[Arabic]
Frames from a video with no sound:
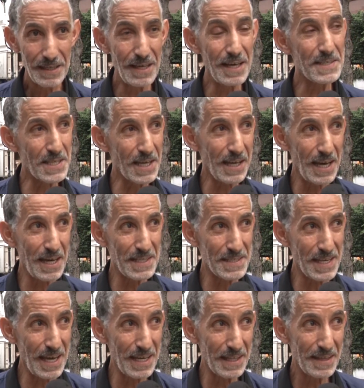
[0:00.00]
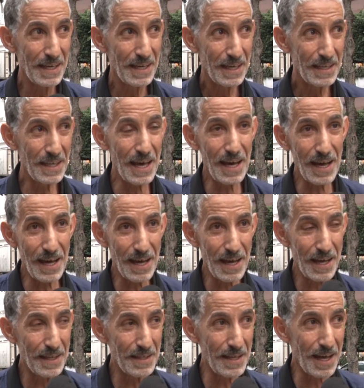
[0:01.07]
يا سي قيس سعيد
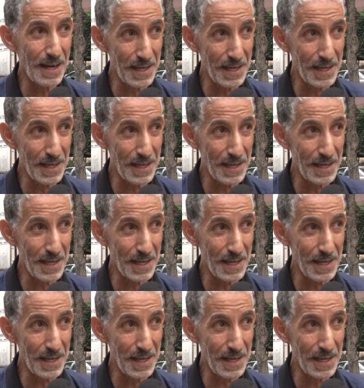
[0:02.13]
يا يا